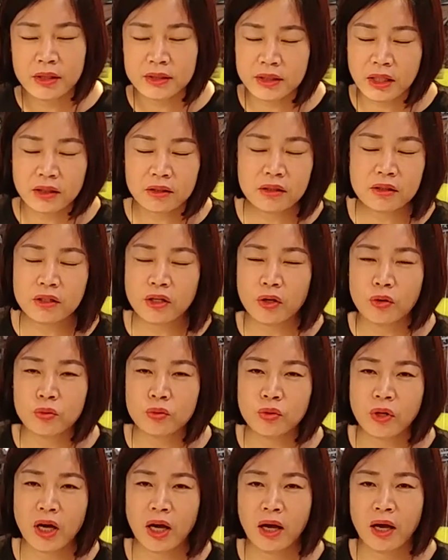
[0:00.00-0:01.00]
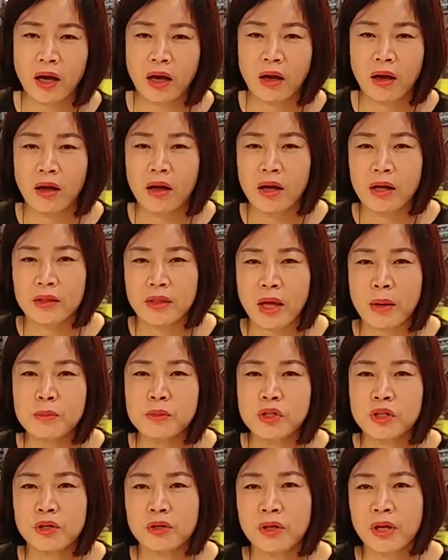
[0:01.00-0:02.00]
자, 그런 경우가
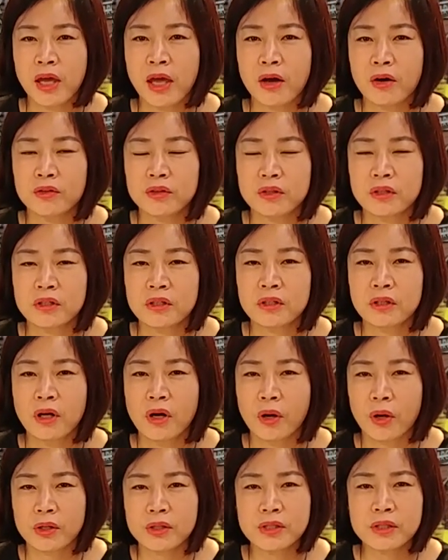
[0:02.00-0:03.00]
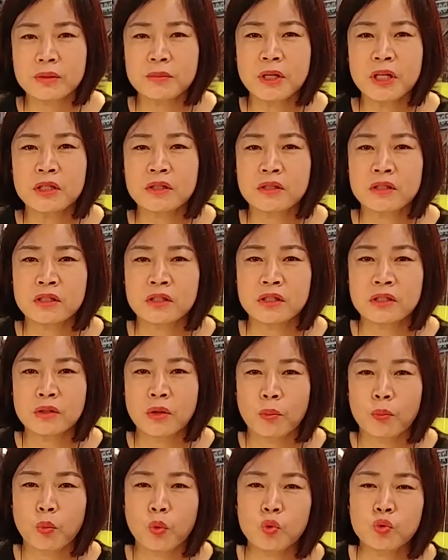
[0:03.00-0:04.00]
남녀의 어떤 어쩌면은
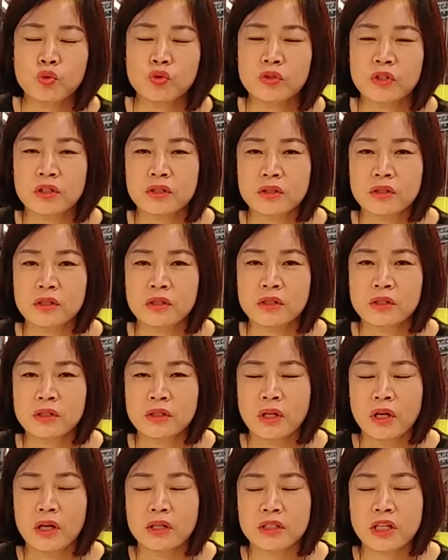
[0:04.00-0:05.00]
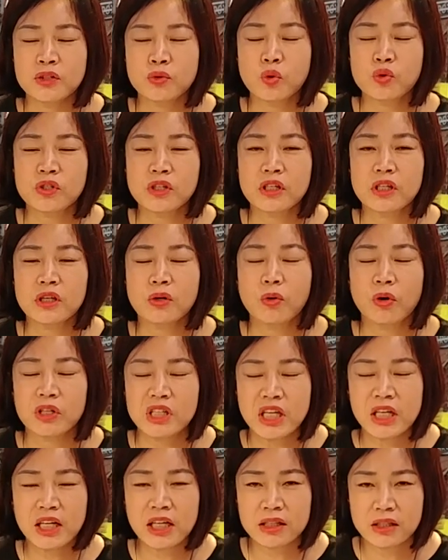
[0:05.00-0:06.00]
모든 어떤 세속적인
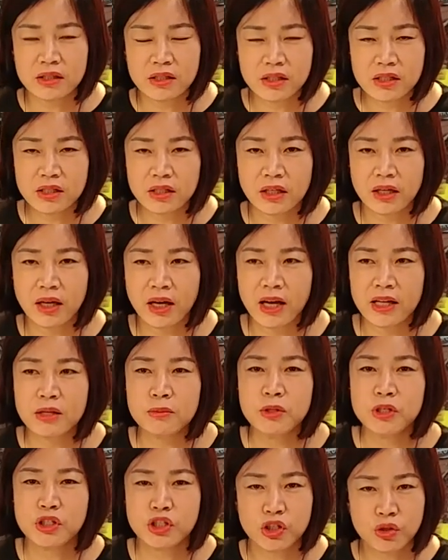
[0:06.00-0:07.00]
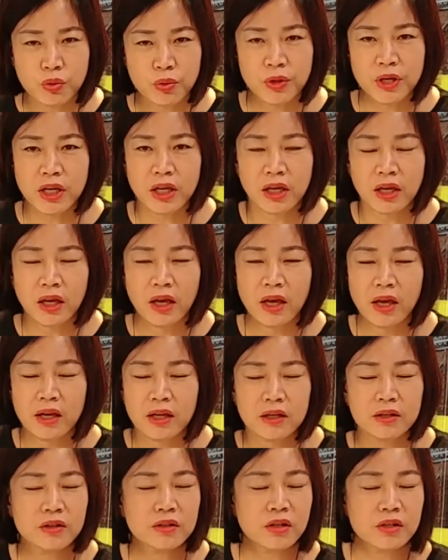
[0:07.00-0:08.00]
권위라든지 아니면 지위
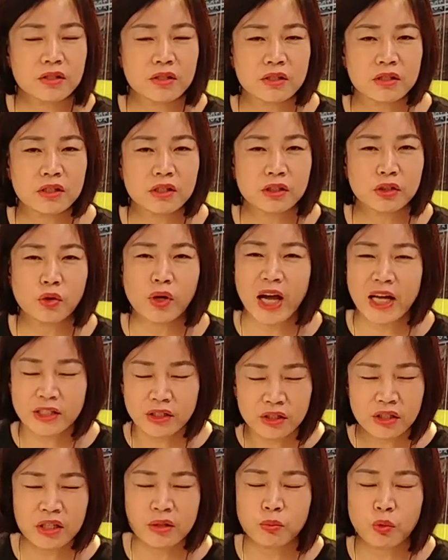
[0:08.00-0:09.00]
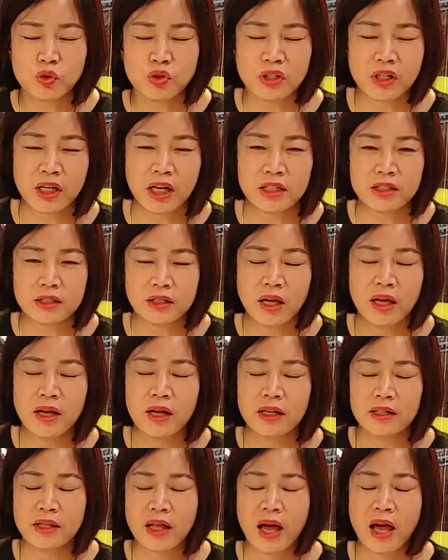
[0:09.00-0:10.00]
이런 것을 그리고 가정의 모습까지
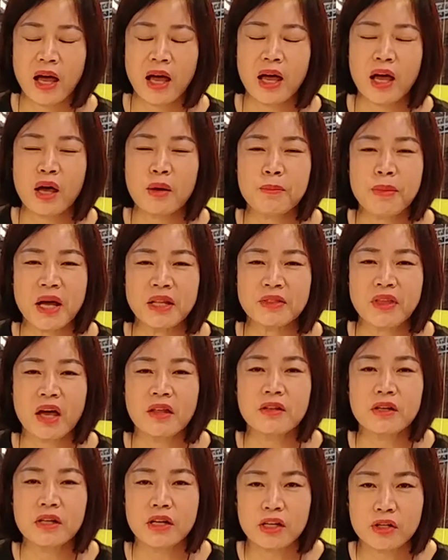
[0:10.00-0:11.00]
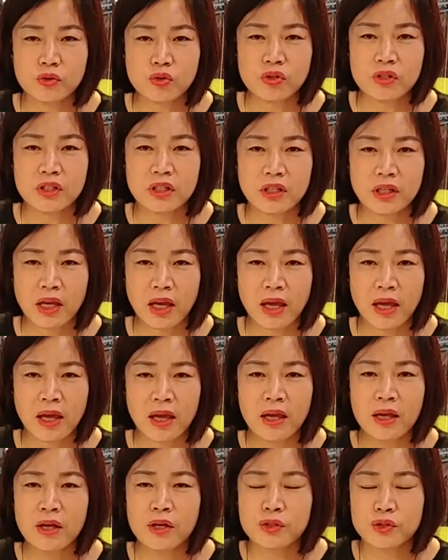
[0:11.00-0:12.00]
다 파탄을 낼 수 있는
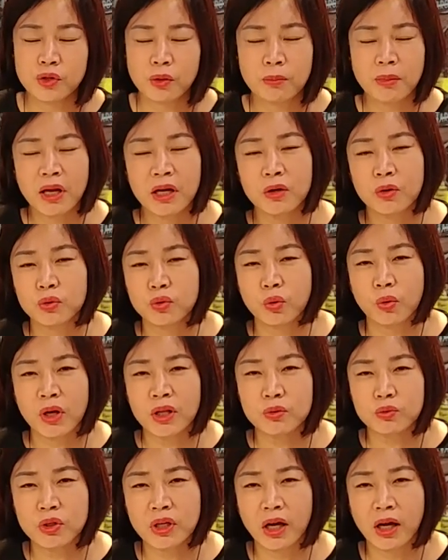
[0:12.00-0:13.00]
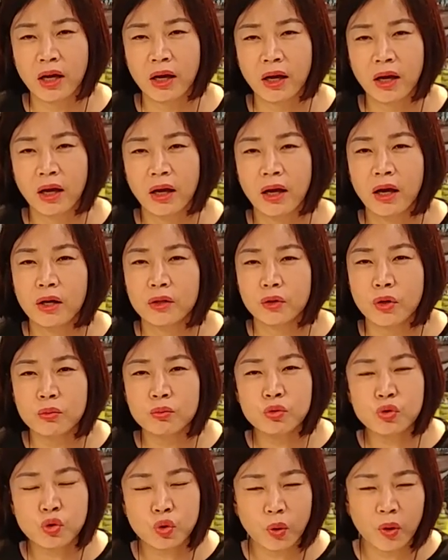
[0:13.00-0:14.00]
게 정말로 또한 우리가
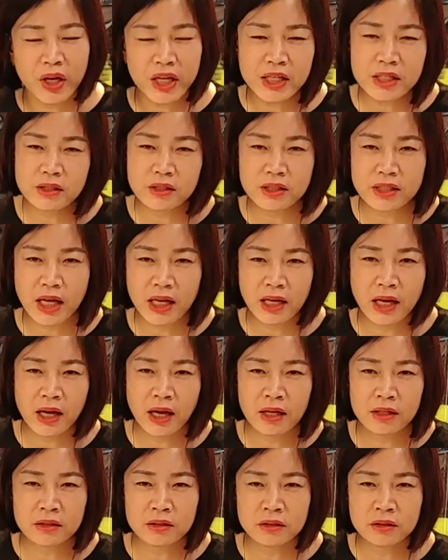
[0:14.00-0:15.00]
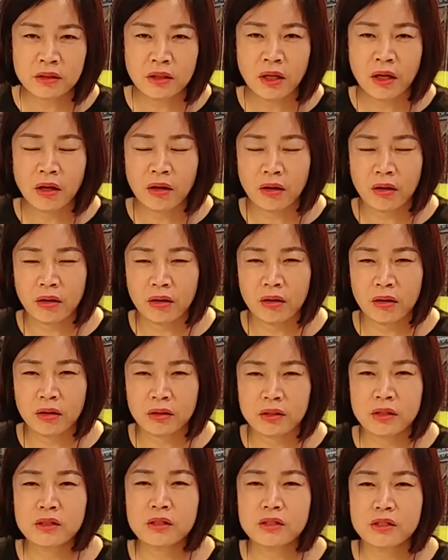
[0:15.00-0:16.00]
너무 좋아해서 사랑하는 어,
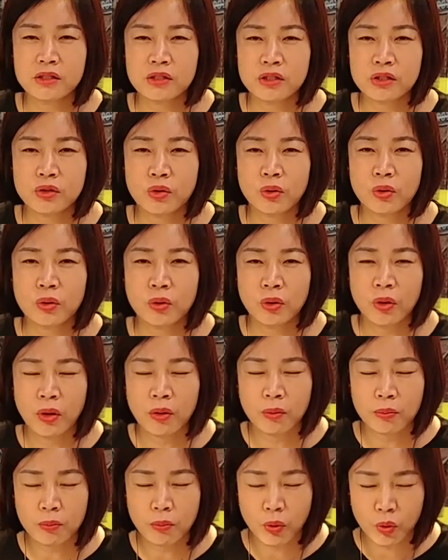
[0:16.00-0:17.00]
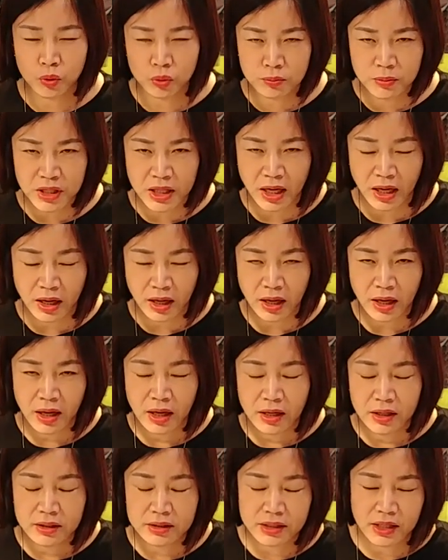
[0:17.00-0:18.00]
그것인지도 모릅니다.
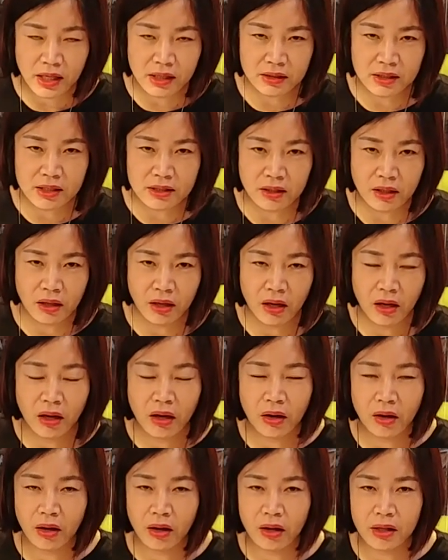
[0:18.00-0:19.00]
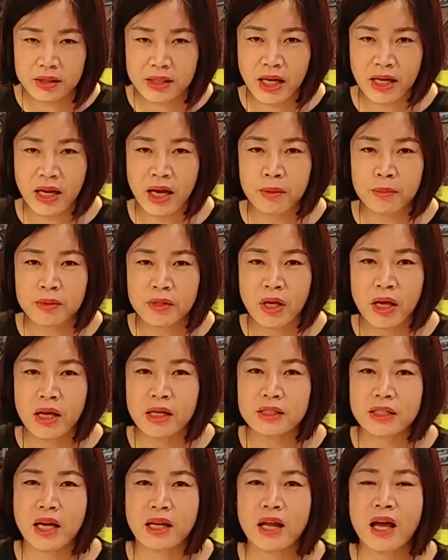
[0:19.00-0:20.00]
자, 그래서 어, 사람
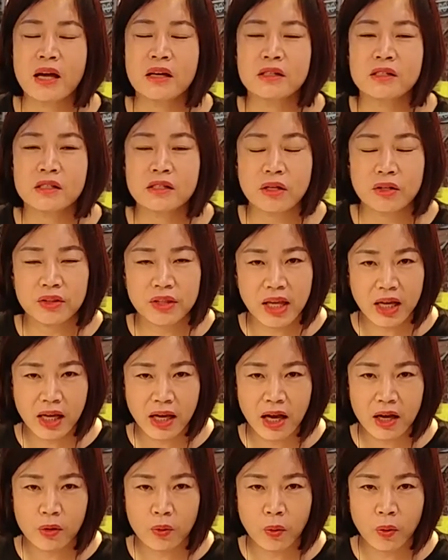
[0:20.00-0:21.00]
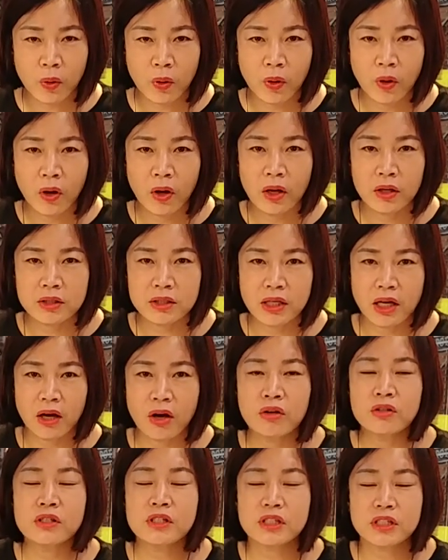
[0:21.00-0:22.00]
사랑을 선택하고 자,
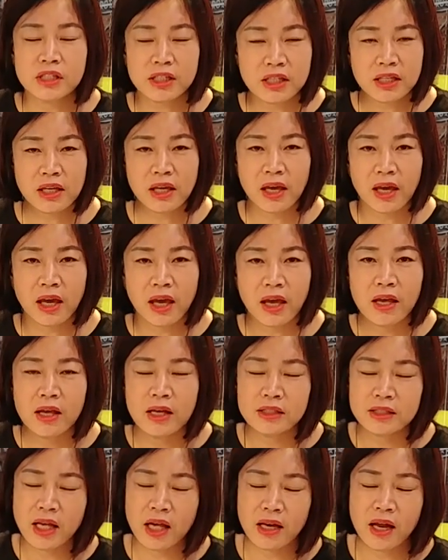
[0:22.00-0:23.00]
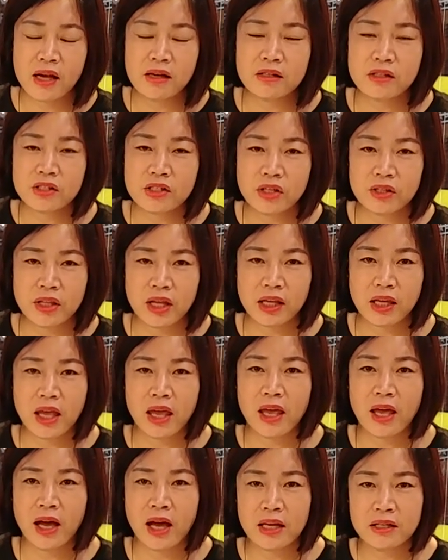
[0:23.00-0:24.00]
어느 시기에 사랑을
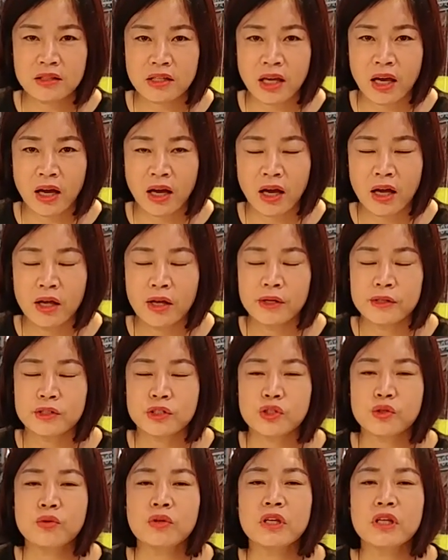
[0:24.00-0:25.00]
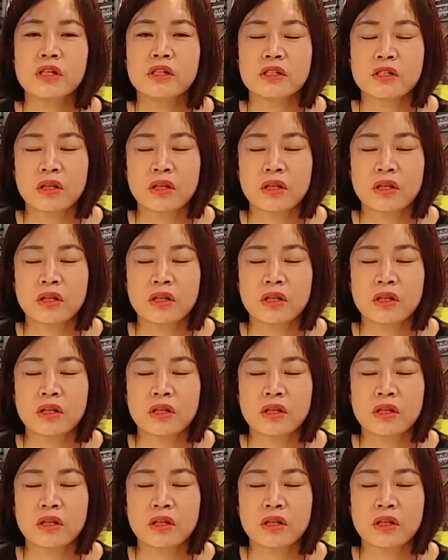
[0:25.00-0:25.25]
선택해야 하느냐, 지위를